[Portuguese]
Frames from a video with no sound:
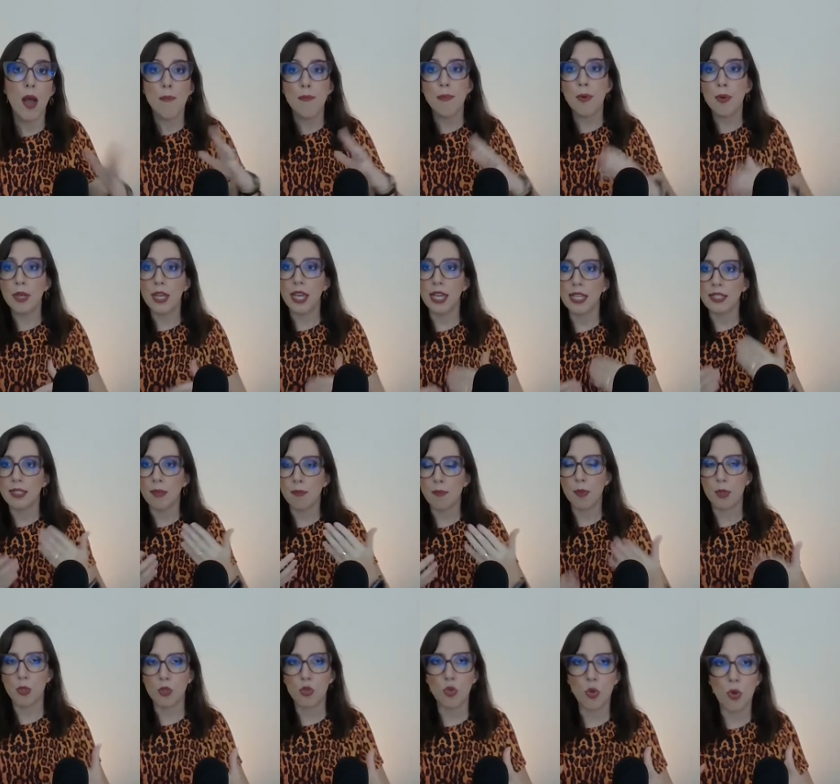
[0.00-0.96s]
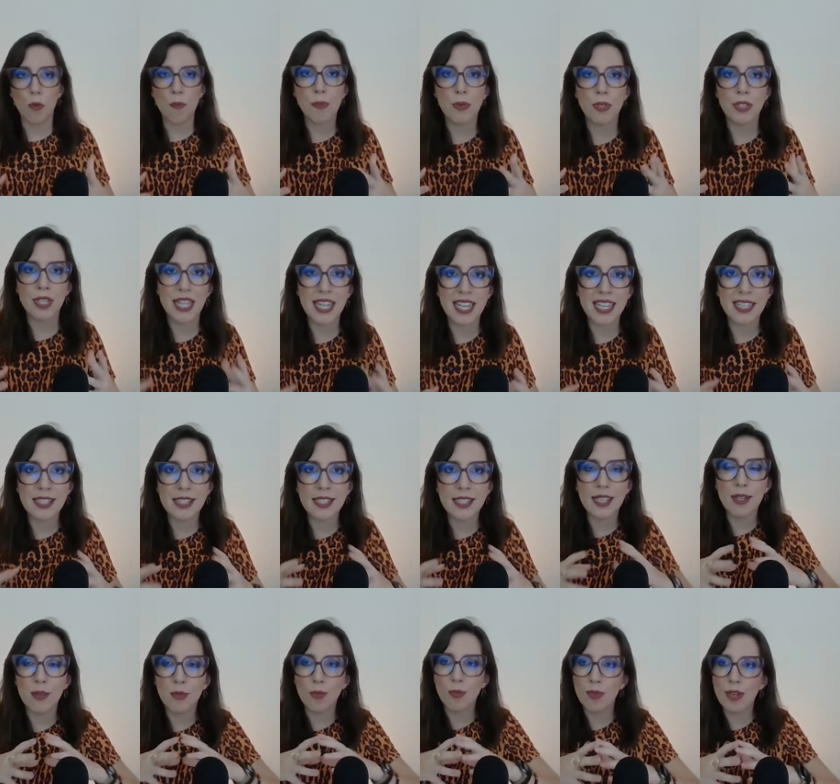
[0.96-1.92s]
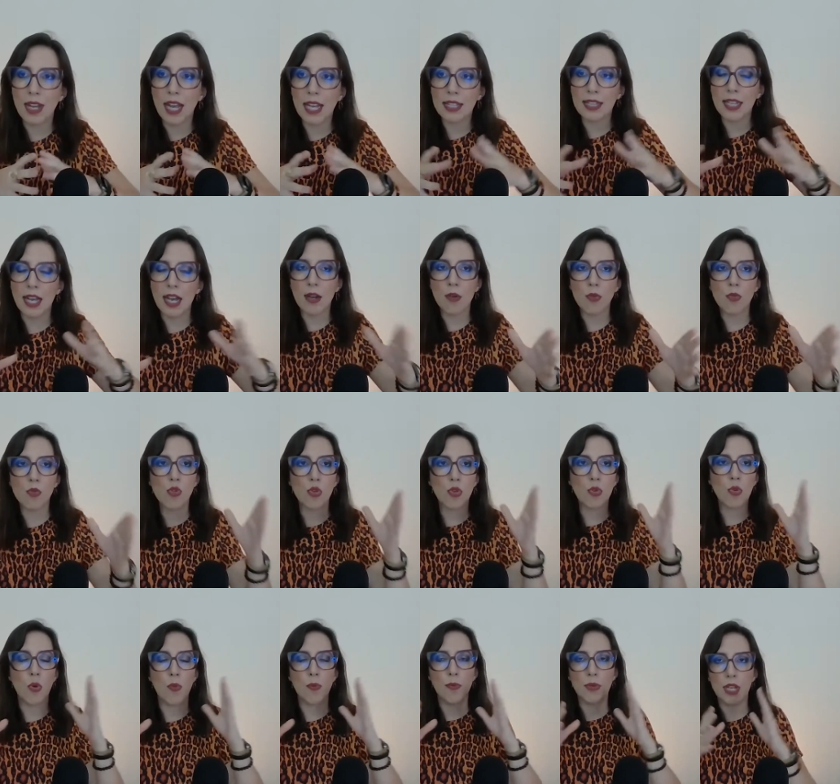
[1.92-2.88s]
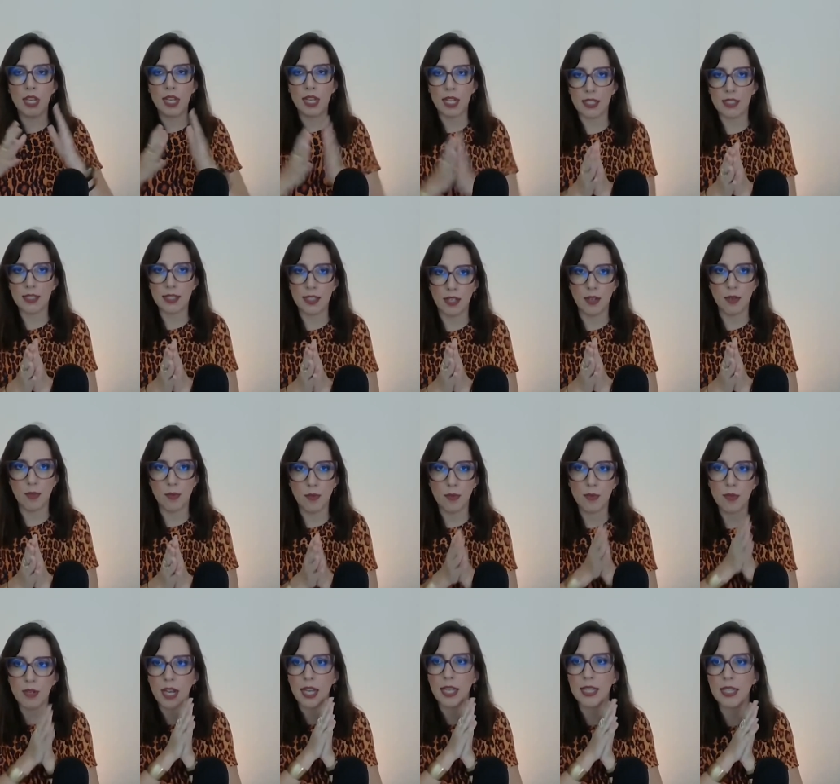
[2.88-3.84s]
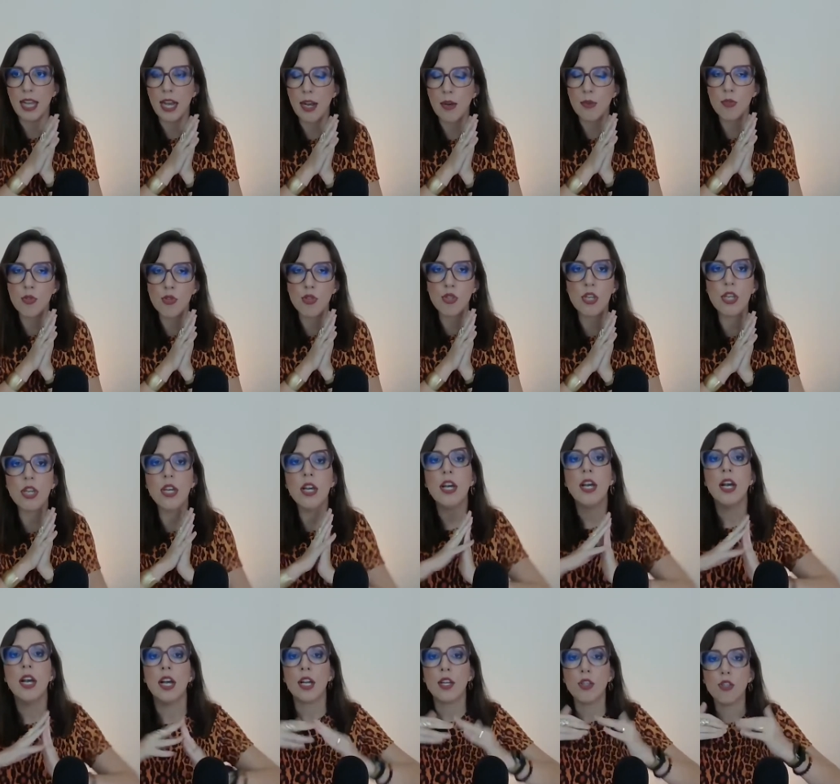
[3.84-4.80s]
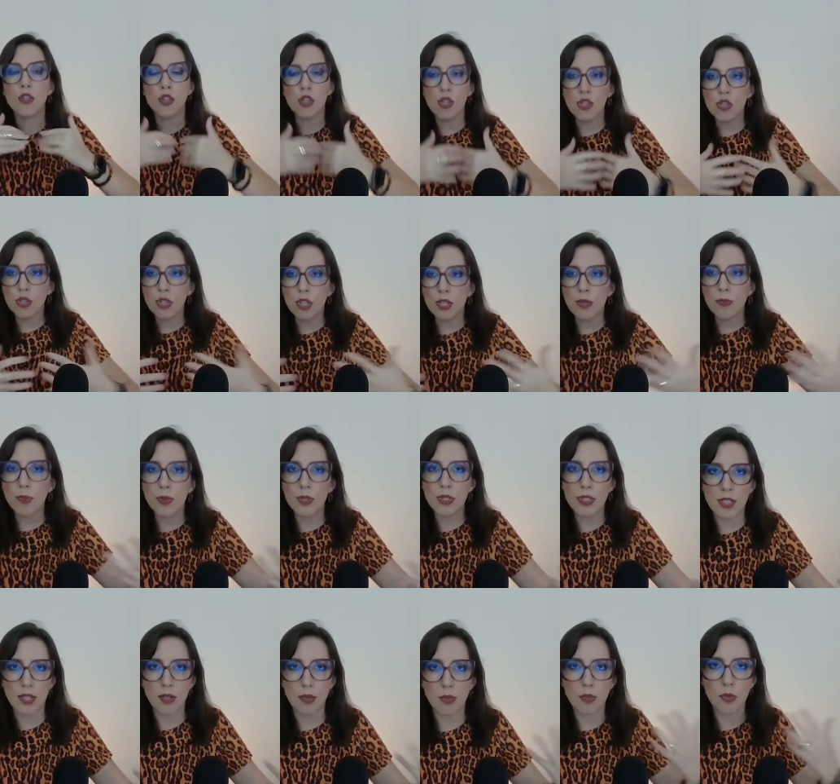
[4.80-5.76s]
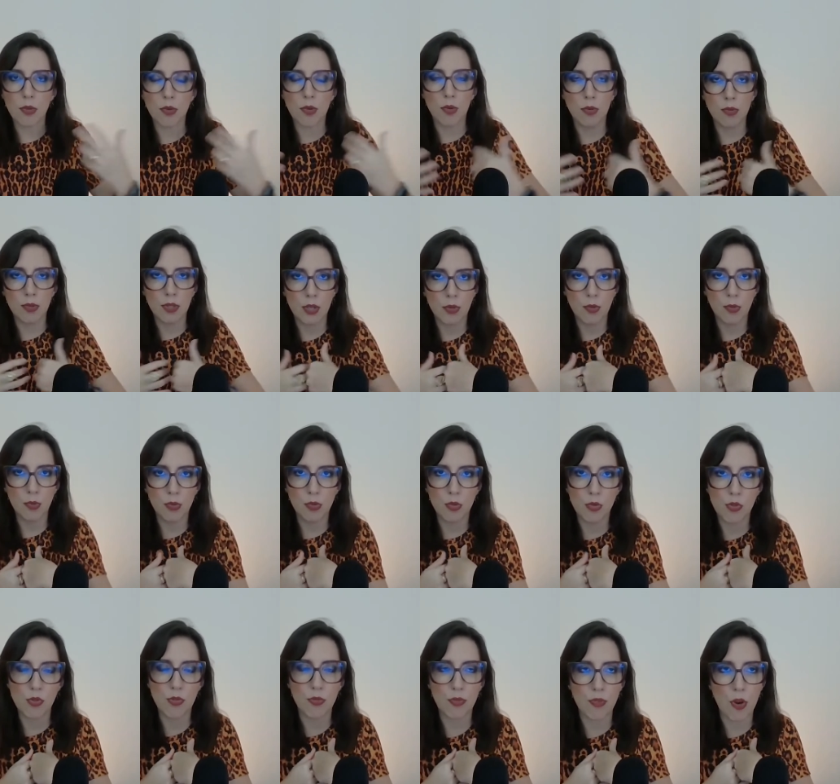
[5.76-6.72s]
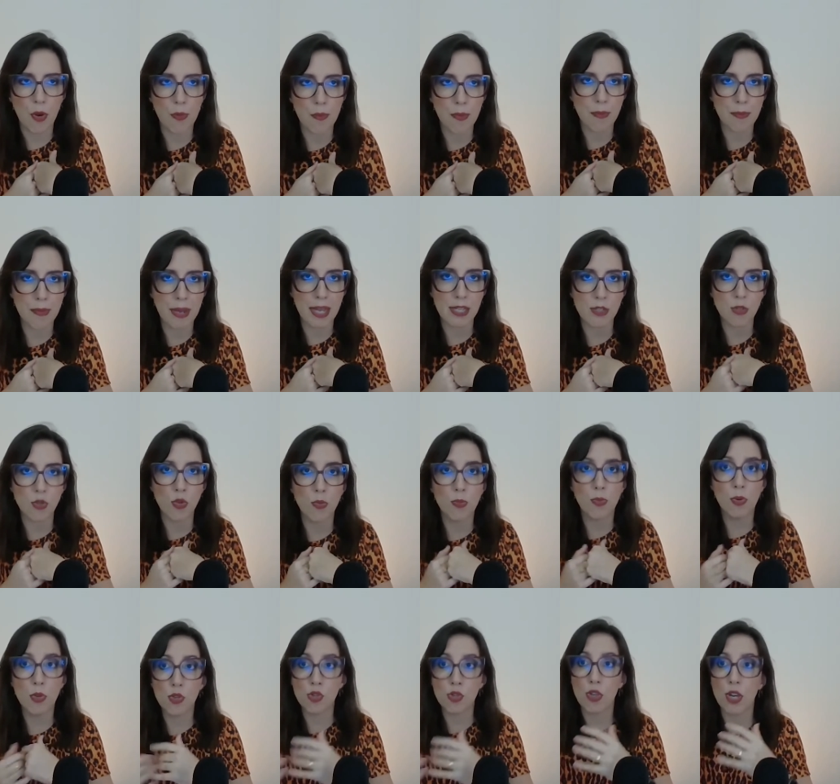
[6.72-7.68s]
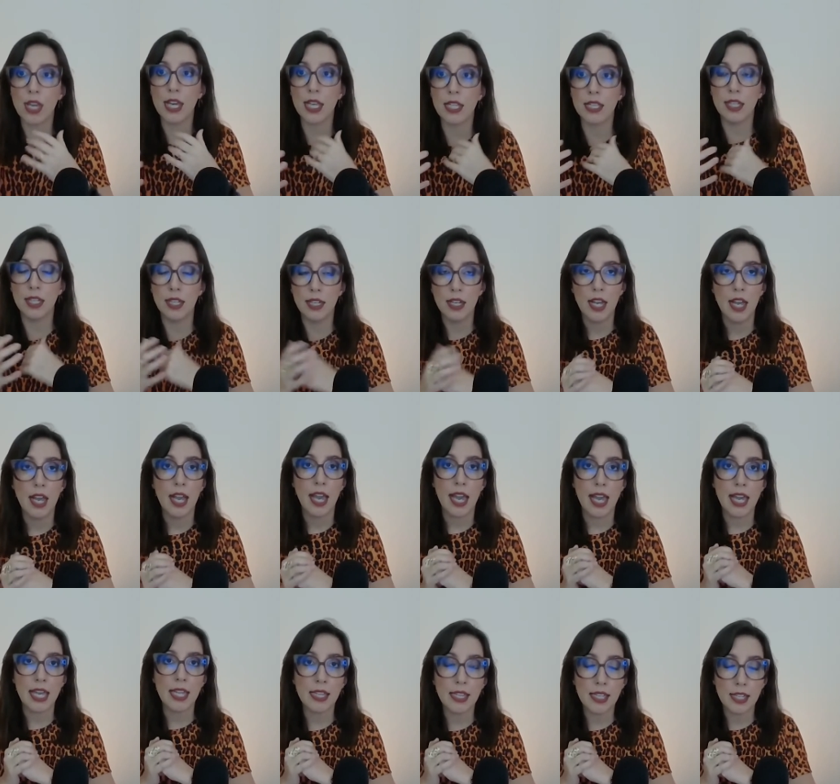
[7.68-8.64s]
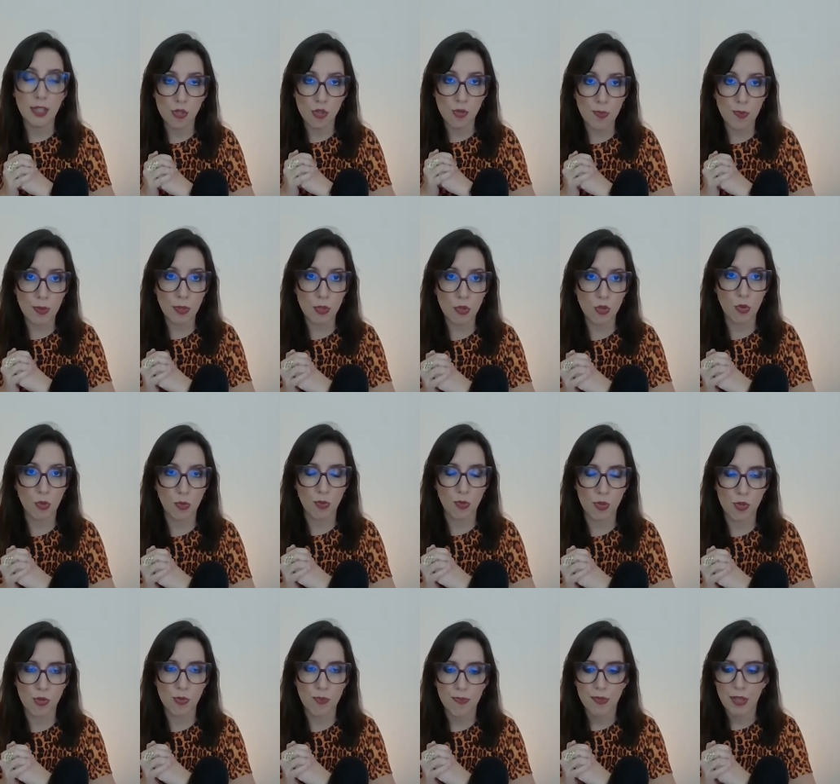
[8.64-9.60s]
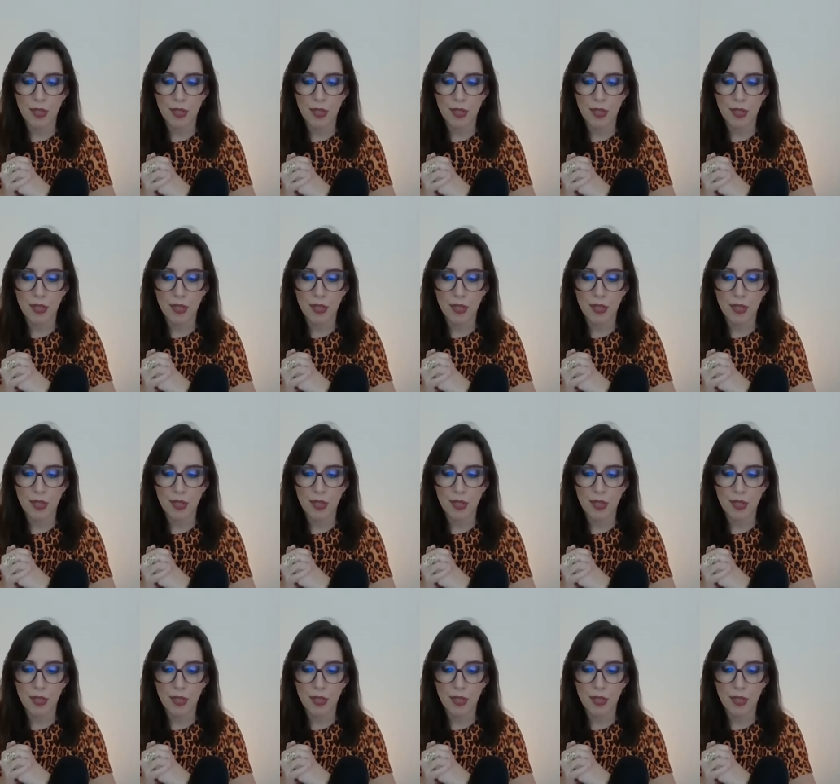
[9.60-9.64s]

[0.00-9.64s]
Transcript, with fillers: porque essa pessoa poderia ser um canal de comunicação, um canal de distribuição do conteúdo de forma mais homogênea entre as pessoas.